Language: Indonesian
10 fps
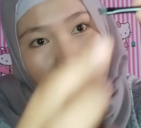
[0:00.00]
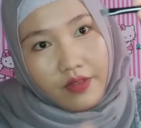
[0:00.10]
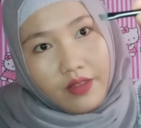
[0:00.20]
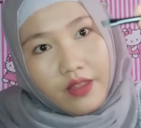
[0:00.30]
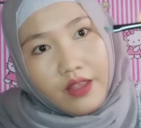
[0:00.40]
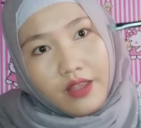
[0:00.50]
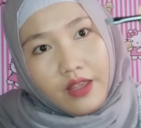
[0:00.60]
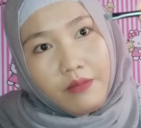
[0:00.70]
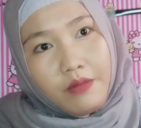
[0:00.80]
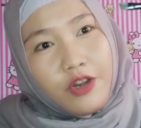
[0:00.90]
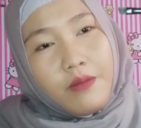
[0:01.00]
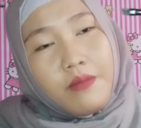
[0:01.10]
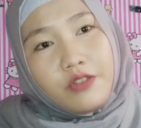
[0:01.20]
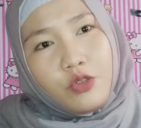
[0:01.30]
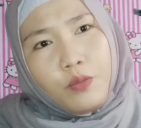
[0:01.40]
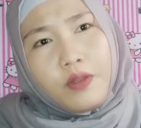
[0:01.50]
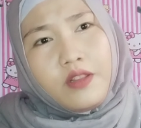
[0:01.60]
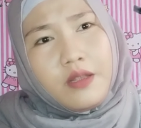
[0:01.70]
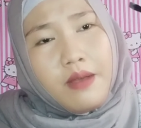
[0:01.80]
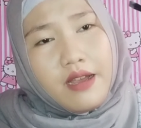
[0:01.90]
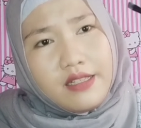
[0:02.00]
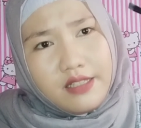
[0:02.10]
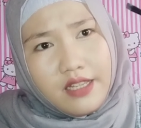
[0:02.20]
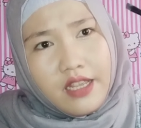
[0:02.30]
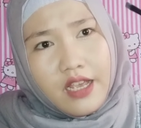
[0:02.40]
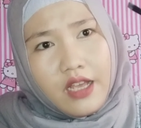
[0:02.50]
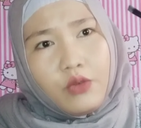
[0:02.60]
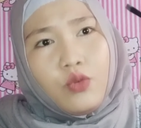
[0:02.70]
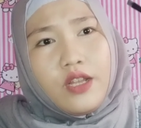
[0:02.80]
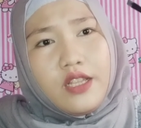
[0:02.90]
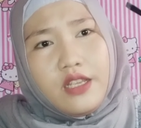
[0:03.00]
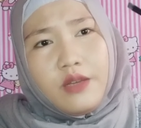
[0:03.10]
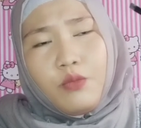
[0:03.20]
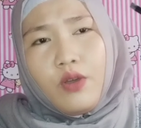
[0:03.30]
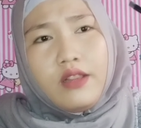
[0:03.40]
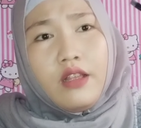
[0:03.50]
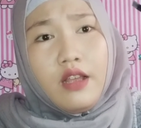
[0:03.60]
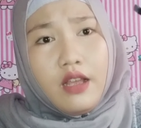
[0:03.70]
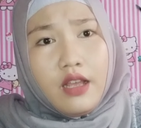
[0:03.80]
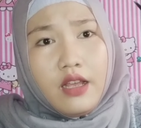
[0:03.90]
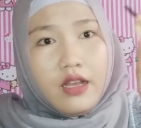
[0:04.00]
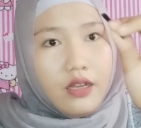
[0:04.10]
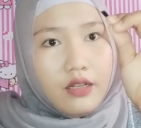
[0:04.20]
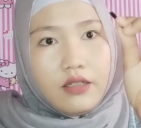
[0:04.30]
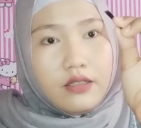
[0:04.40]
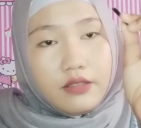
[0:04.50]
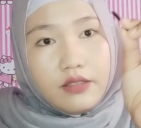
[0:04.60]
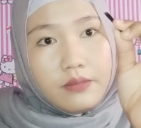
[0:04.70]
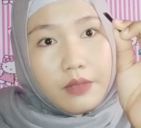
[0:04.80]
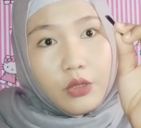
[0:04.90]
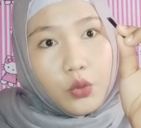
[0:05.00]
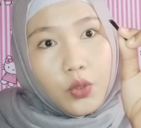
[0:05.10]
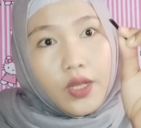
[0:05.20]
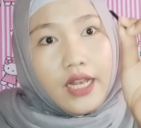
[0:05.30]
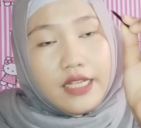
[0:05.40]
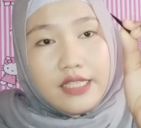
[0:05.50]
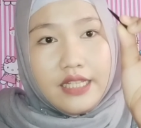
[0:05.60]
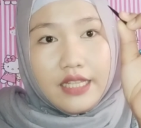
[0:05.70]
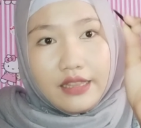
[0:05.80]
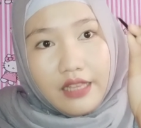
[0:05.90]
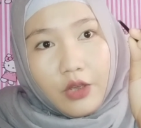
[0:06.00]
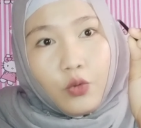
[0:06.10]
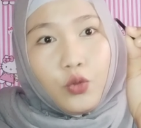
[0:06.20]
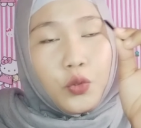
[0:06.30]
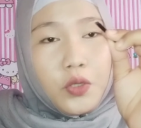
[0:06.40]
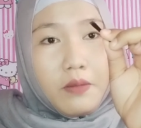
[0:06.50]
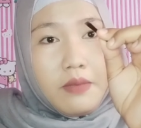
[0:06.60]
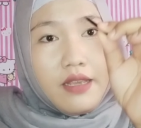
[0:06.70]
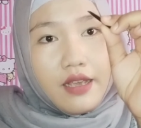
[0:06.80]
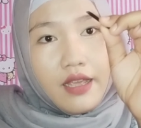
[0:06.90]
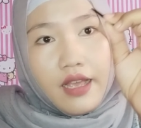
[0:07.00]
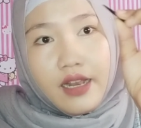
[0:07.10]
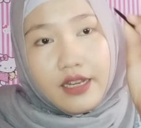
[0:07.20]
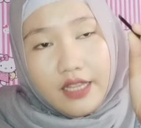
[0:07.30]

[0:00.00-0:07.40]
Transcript: ini nih sangat penting banget dan benar-benar berguna banget buat ngatur alis atau